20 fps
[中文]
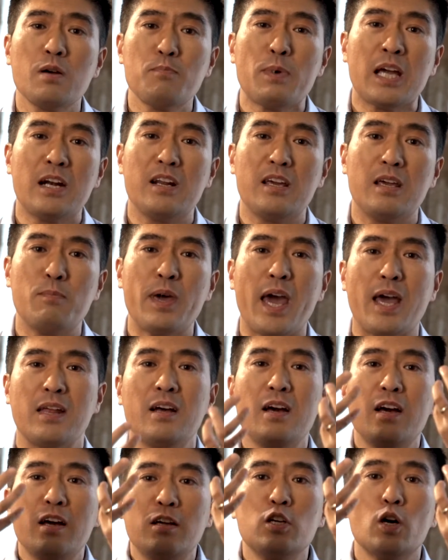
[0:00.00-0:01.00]
命里面
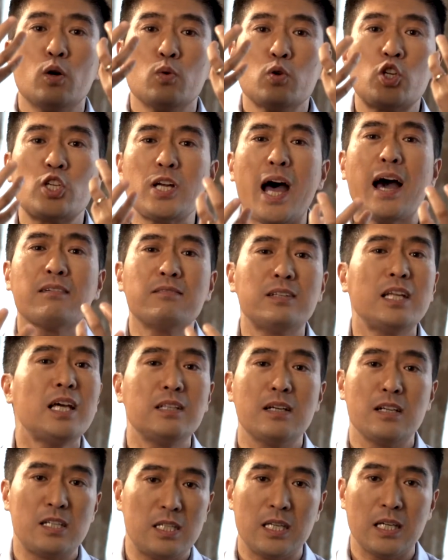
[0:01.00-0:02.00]
有上帝
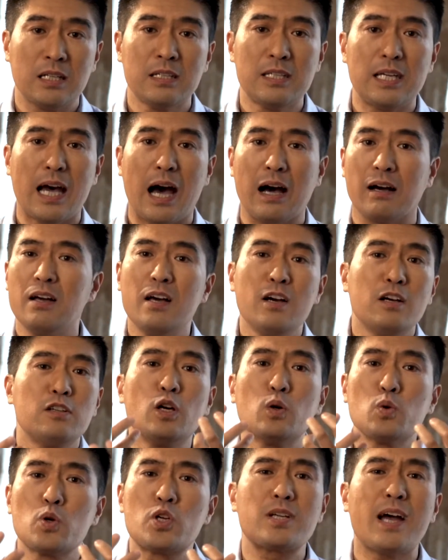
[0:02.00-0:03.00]
的形象，
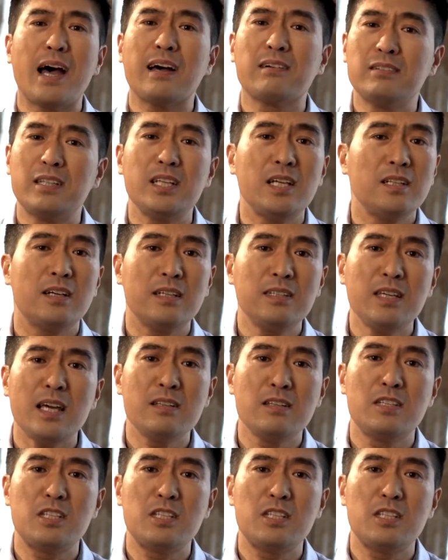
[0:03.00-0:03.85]
有上帝的印